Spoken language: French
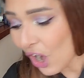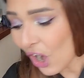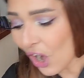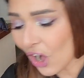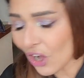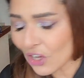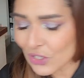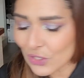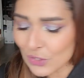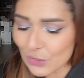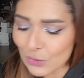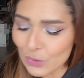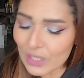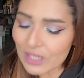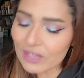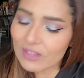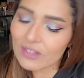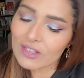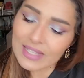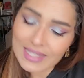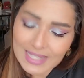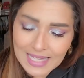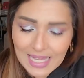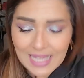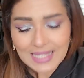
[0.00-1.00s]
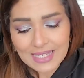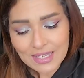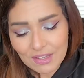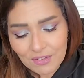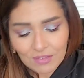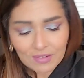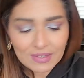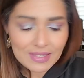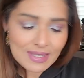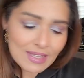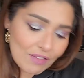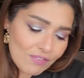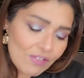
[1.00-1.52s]
Ensuite, ça,
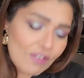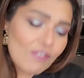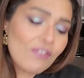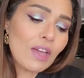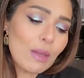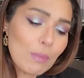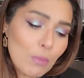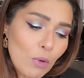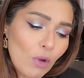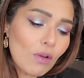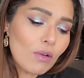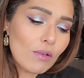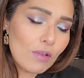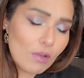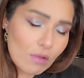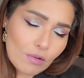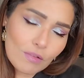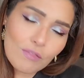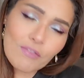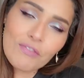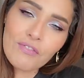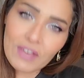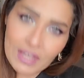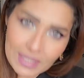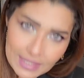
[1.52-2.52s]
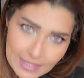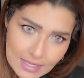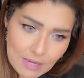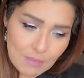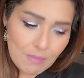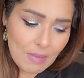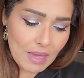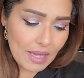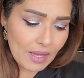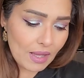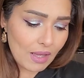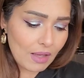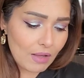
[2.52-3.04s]
ça fait vraiment euh, fête des
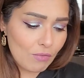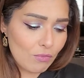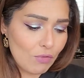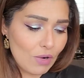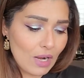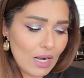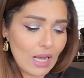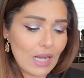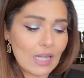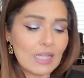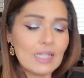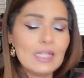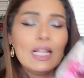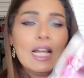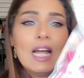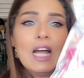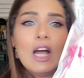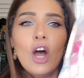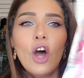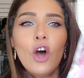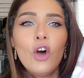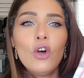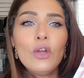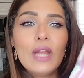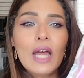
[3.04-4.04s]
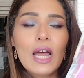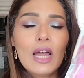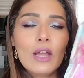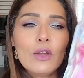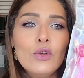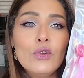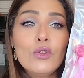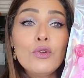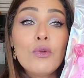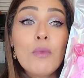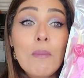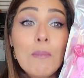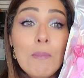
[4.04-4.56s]
mères. Voilà. On a
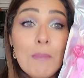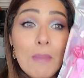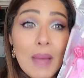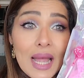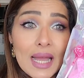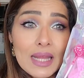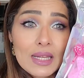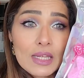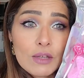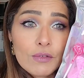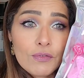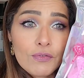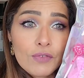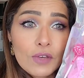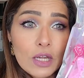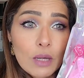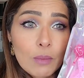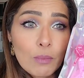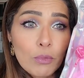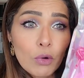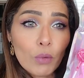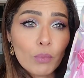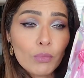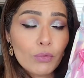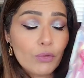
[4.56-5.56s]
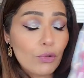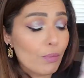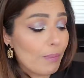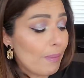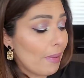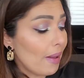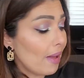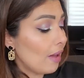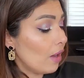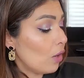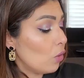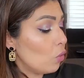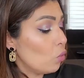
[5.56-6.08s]
une magnifique bombe de
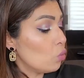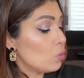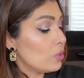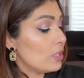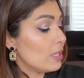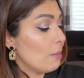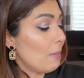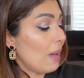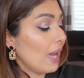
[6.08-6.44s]
bain où c'est